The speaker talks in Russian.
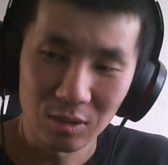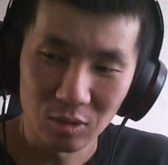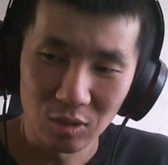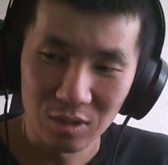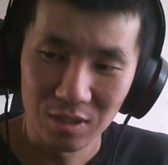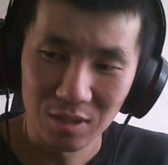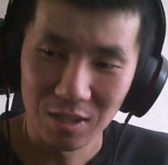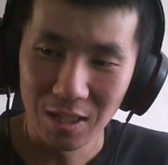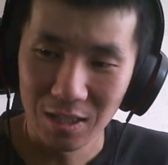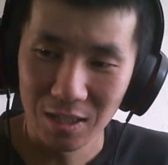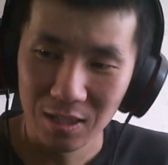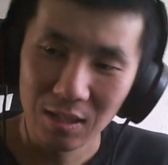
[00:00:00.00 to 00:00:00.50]
То
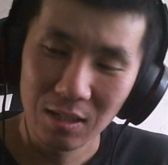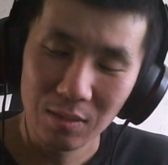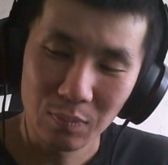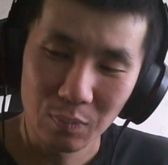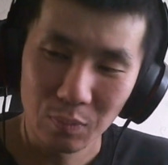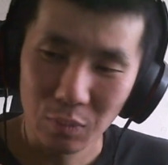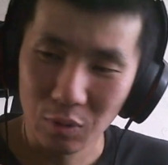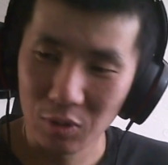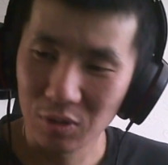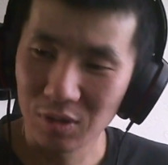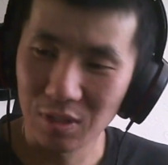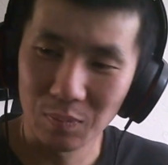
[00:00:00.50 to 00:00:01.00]
есть они
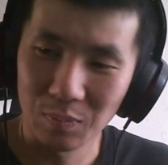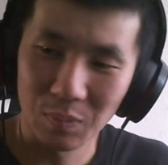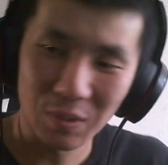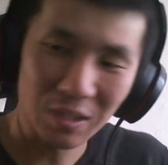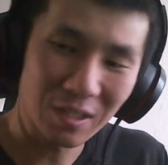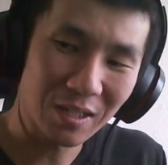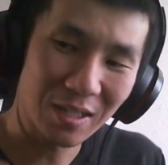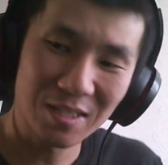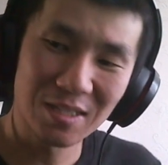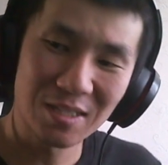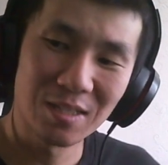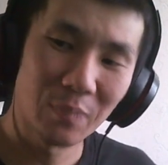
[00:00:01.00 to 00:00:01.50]
просто
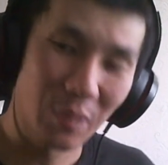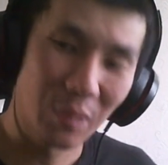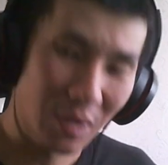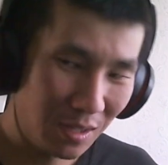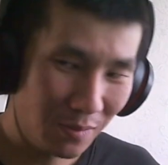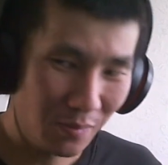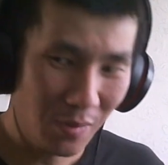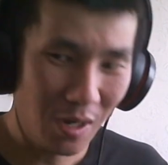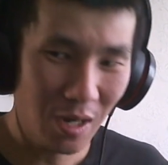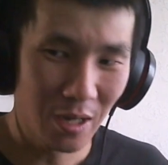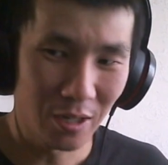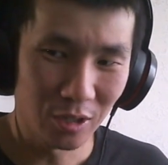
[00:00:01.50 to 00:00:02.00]
прекрасно
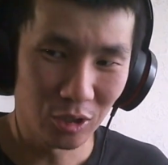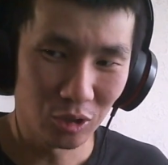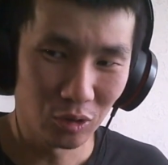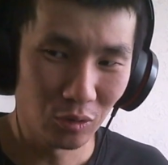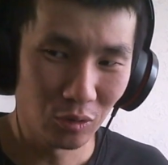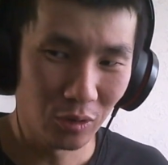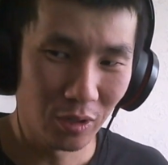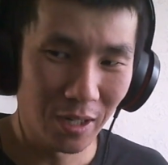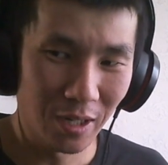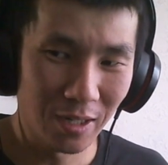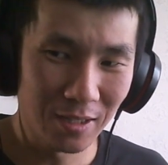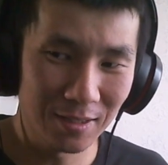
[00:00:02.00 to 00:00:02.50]
понимают,
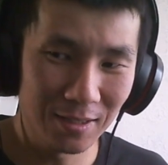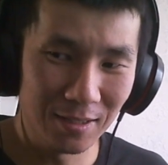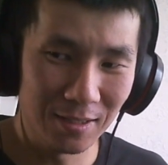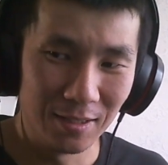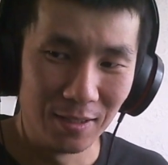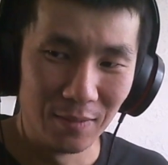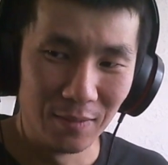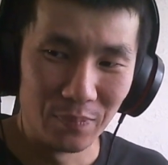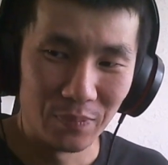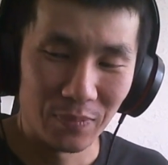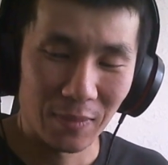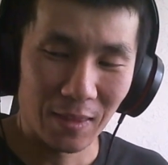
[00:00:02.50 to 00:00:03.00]
что они,
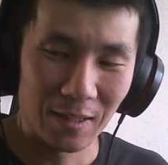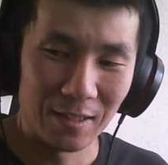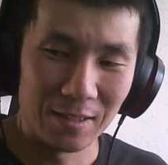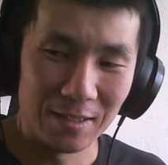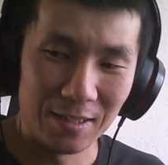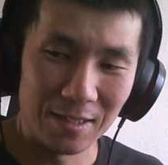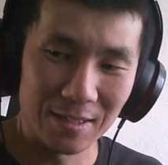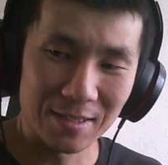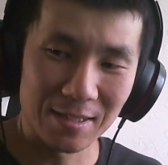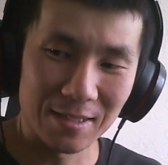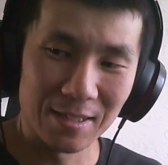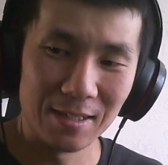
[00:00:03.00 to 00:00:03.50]

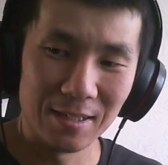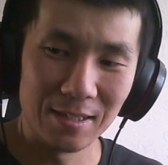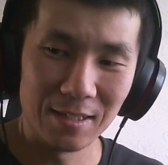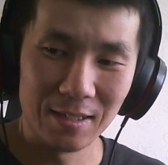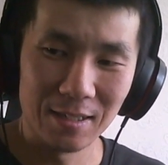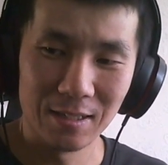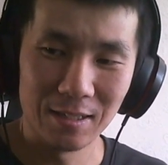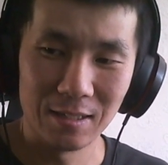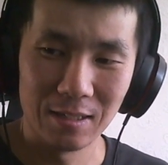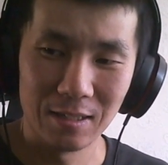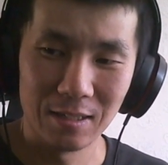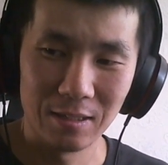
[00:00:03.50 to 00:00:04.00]
если
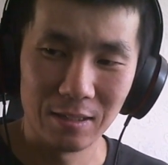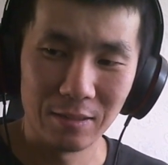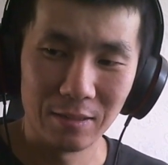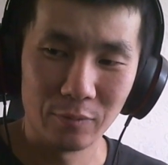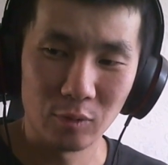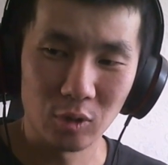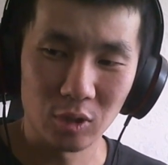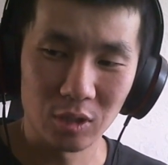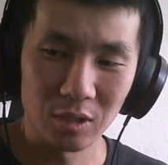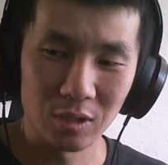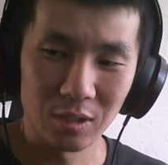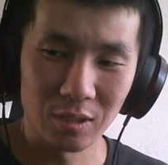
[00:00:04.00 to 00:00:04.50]
э,
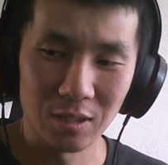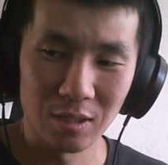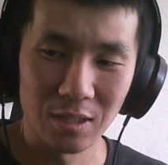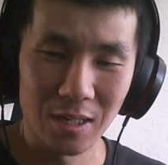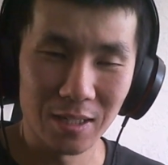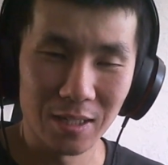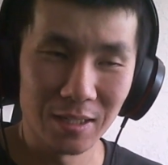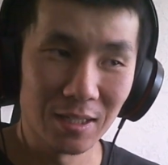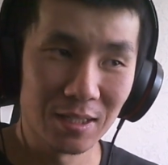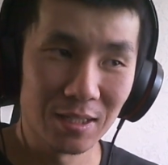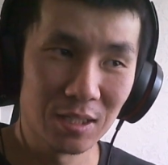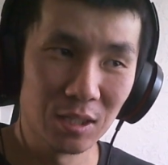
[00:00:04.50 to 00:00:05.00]
Ворнеры
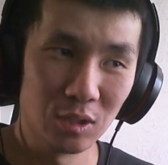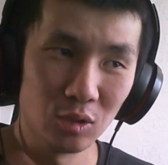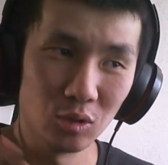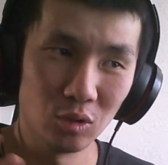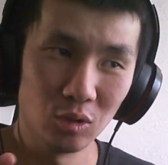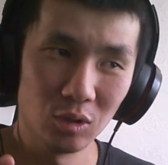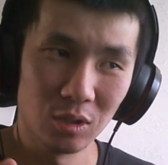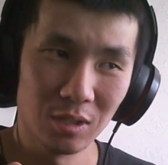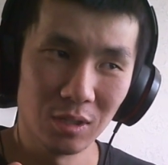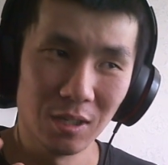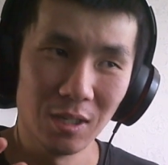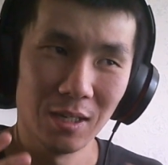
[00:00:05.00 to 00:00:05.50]

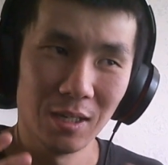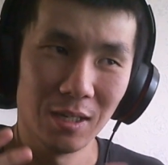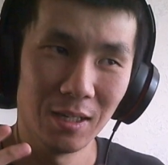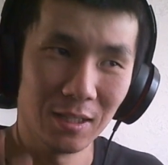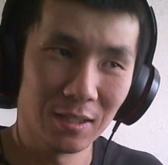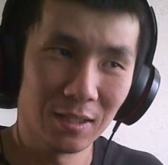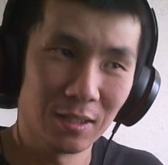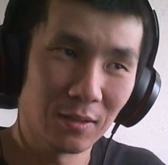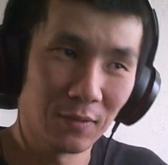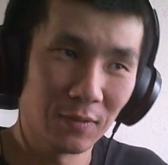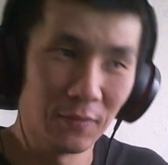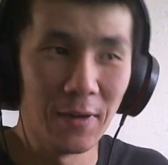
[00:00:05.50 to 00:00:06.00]
анонсируют
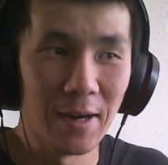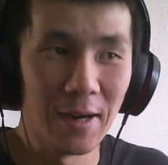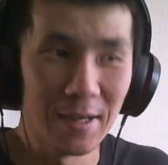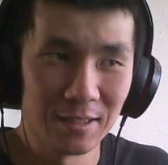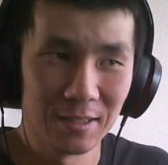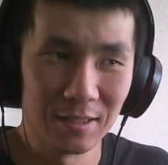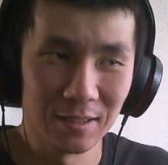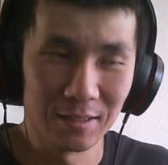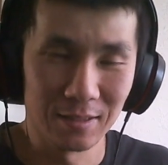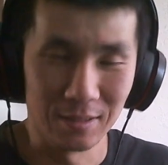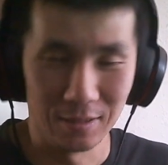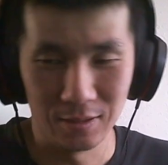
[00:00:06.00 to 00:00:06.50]
этот
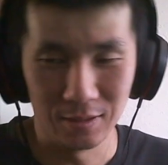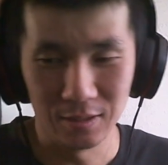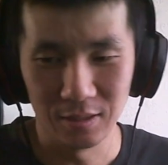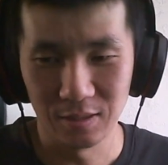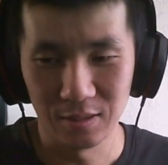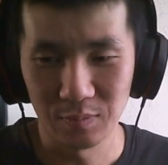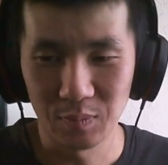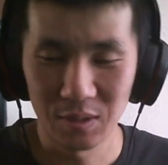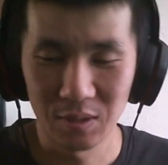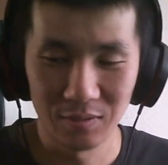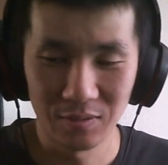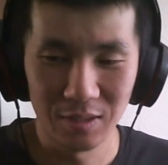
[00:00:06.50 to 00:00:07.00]
файтинг, э, с
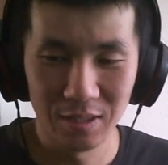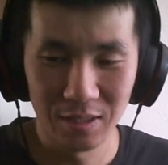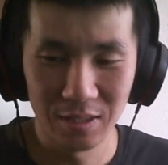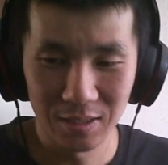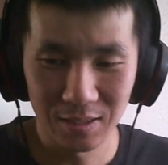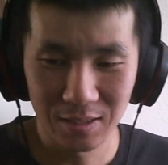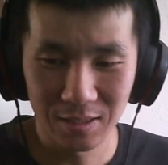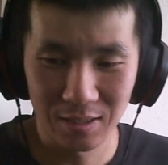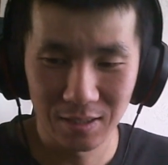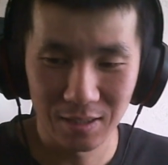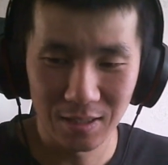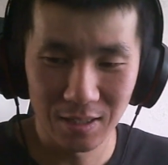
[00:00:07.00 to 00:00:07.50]
позволения
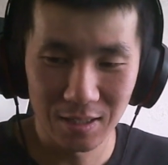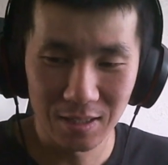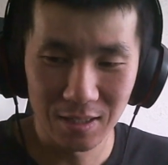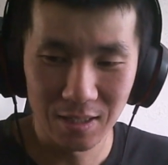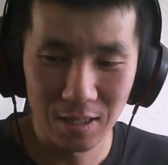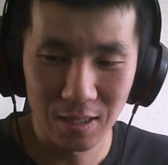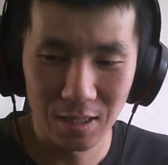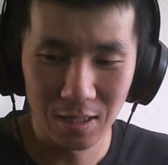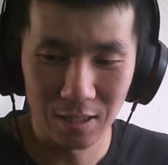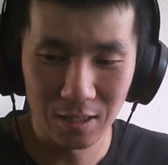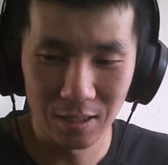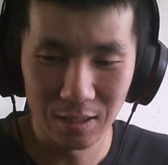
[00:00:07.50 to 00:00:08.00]
сказать,
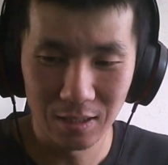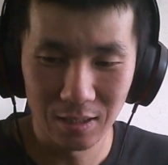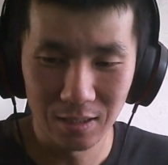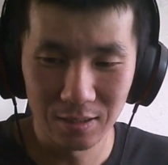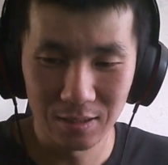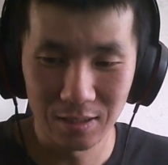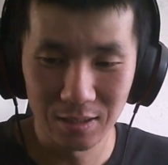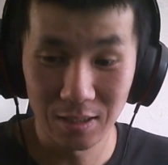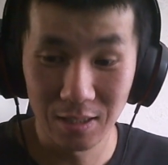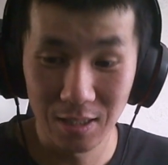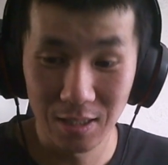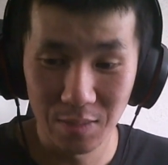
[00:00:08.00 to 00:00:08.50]
на
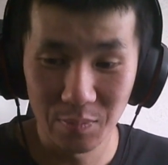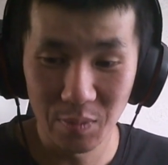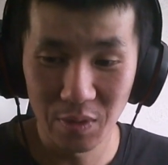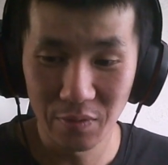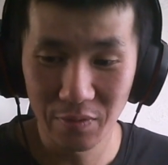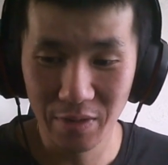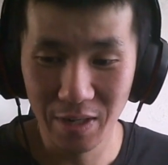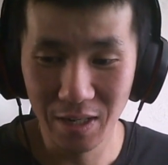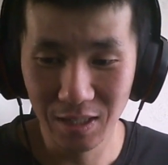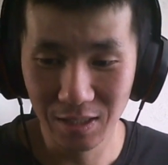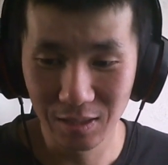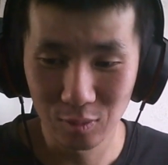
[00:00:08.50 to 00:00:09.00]
The Game
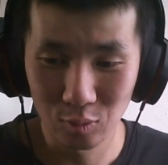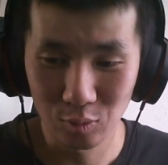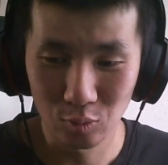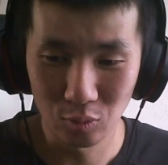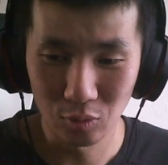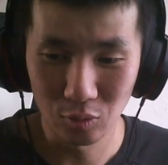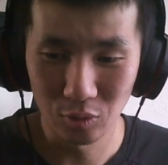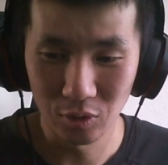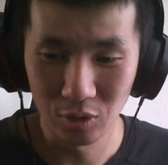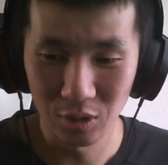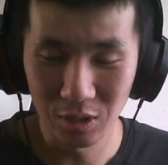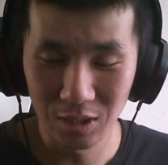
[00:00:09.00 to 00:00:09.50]
Awards,
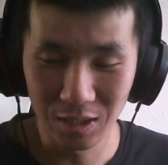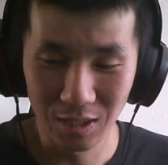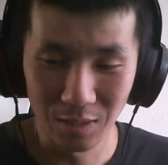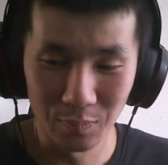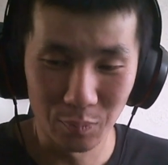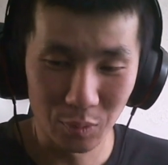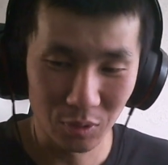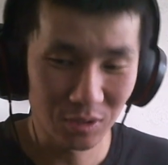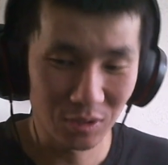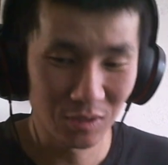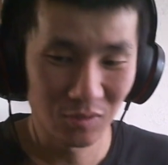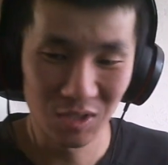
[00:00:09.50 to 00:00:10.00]
то их там
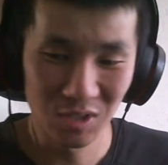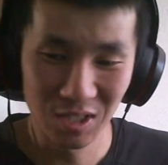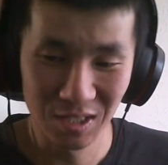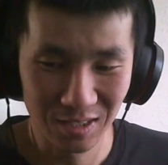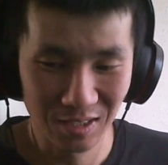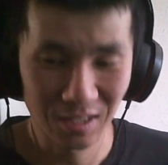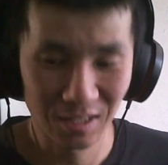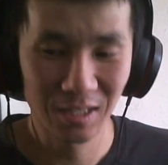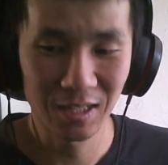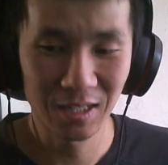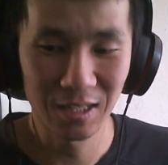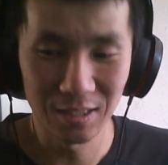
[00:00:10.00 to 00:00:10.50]
просто все
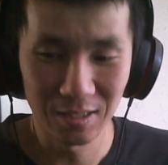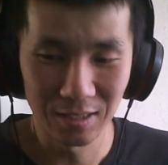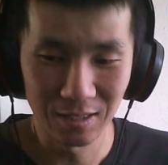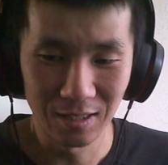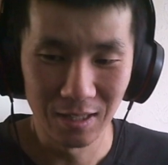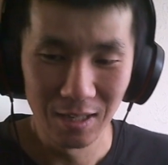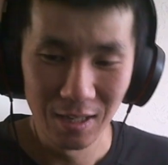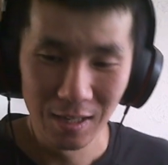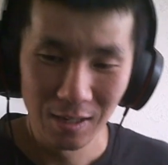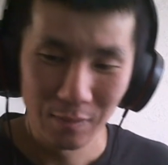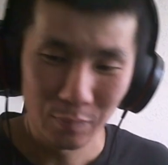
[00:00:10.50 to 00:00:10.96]
захейтят.